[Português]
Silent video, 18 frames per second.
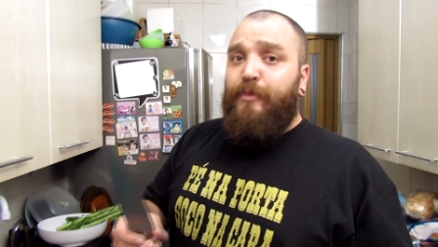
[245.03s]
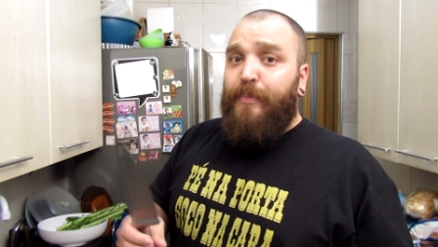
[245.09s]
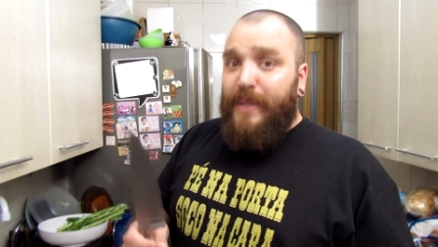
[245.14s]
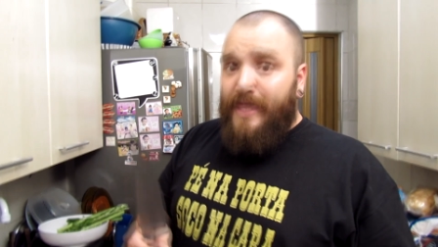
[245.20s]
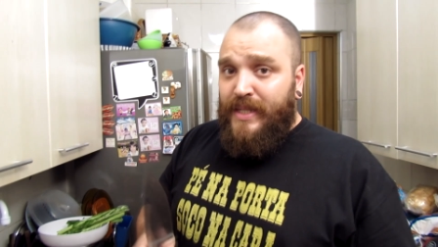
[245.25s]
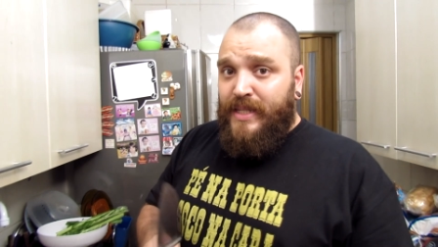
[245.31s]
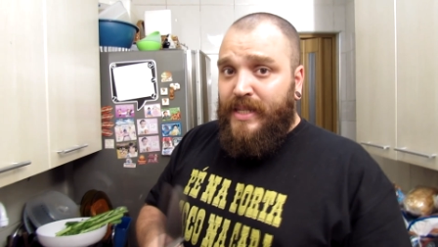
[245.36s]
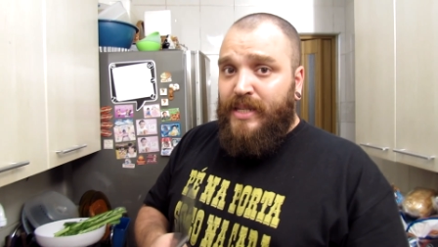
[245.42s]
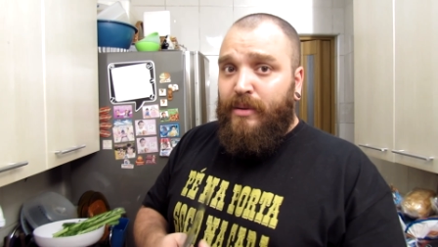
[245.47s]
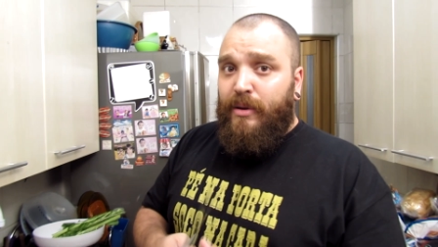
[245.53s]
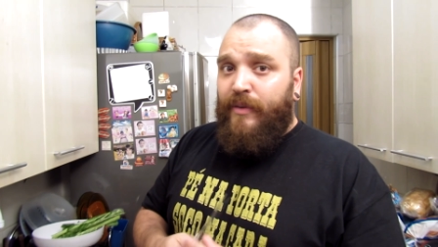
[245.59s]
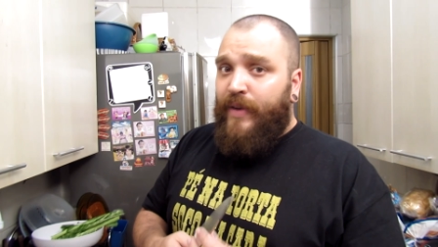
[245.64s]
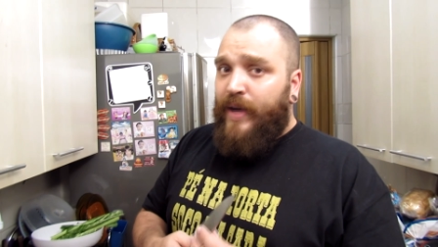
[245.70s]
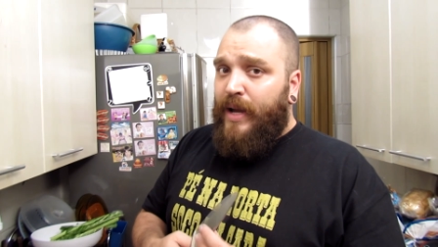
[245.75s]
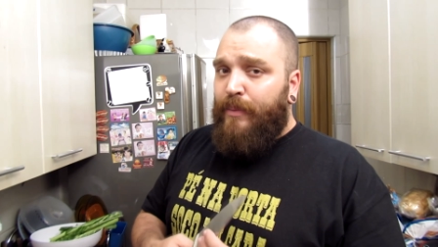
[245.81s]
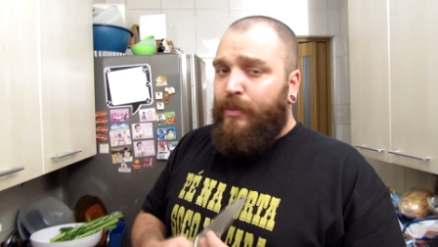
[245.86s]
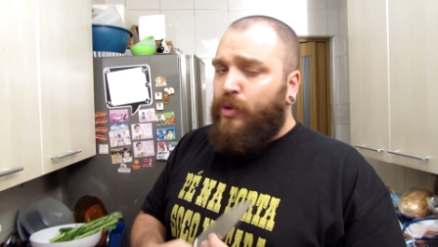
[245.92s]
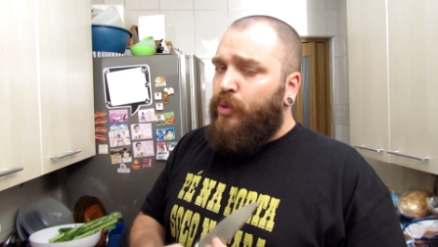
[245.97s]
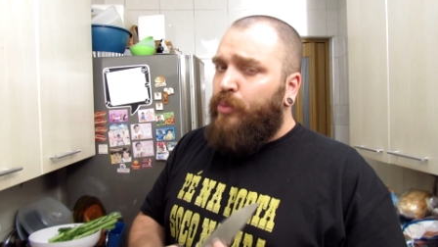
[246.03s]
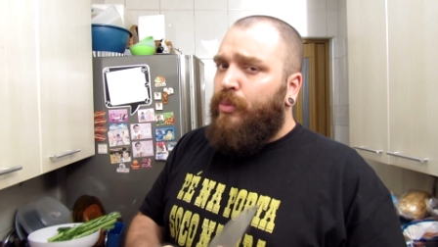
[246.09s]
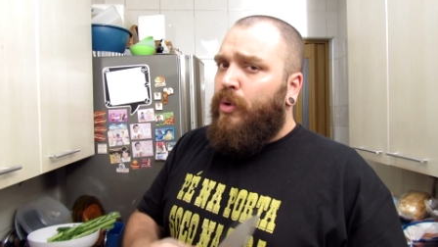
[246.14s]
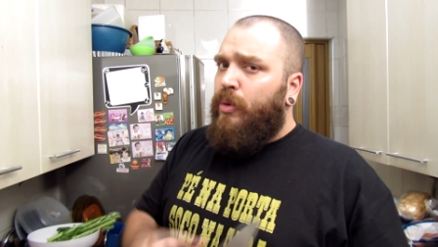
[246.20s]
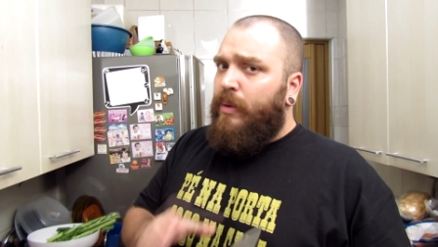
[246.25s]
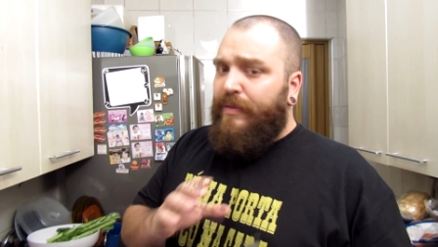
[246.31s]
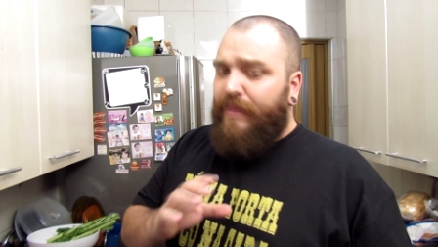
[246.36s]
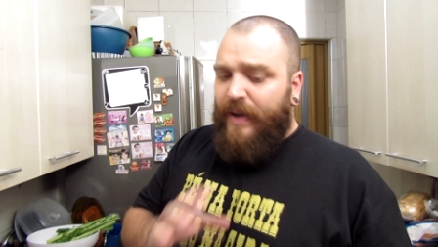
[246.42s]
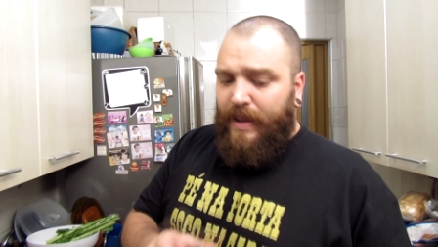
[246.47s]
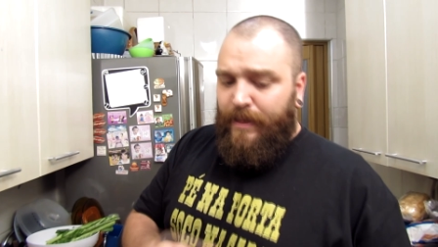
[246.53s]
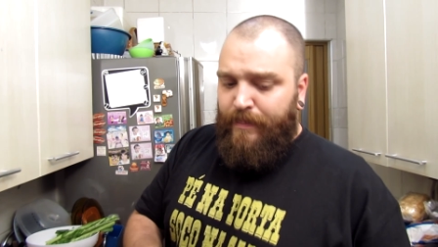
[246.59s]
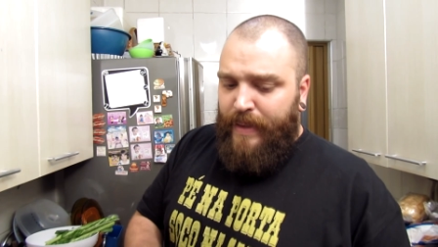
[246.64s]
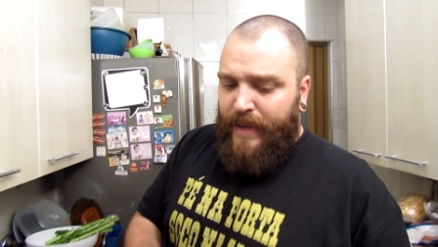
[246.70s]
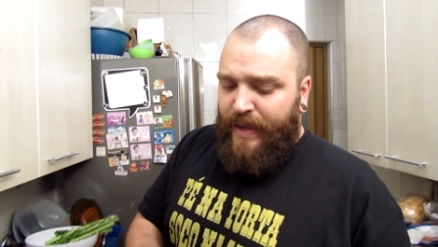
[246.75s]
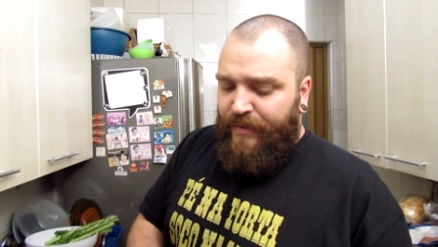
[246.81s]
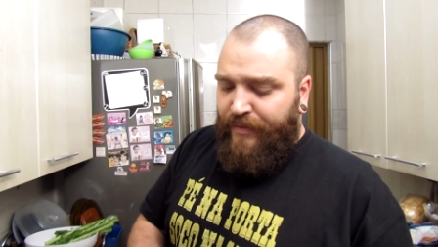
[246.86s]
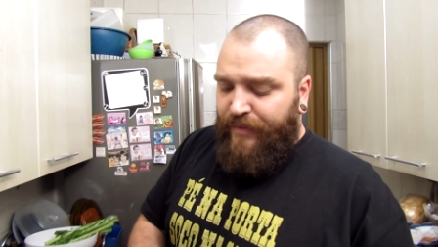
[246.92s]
Precisa ser uma faca muito boa, uma faca bem